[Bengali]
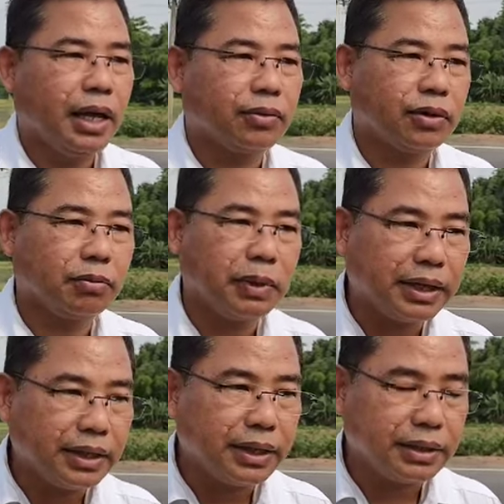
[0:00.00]
এখন
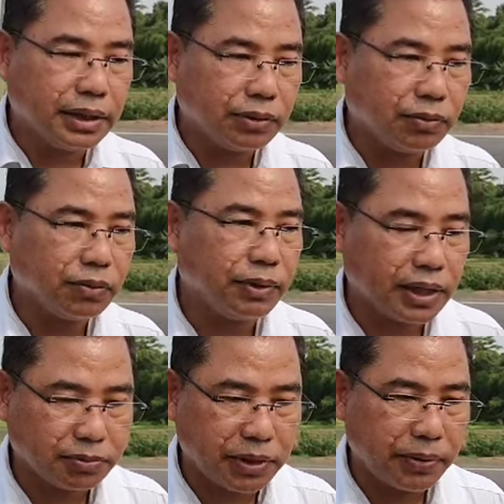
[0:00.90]
বাকি যেহেতু
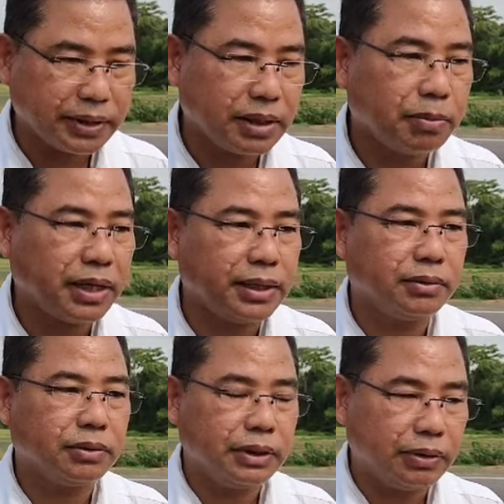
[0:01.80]
এক্সপায়ার হয়েছে বাকি
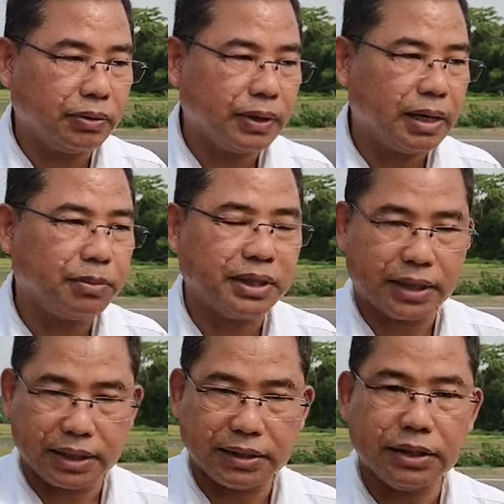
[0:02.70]
ইয়েগুলো আমরা
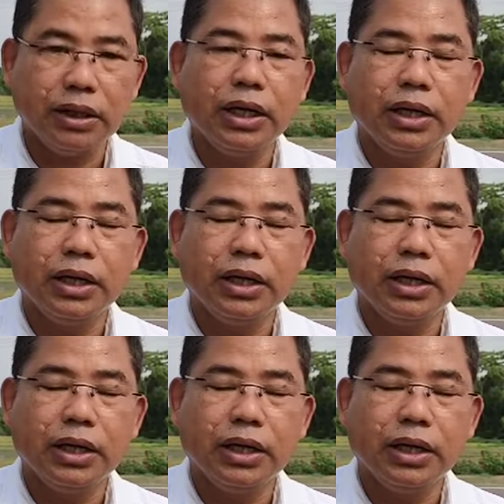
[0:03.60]
দেখতেছি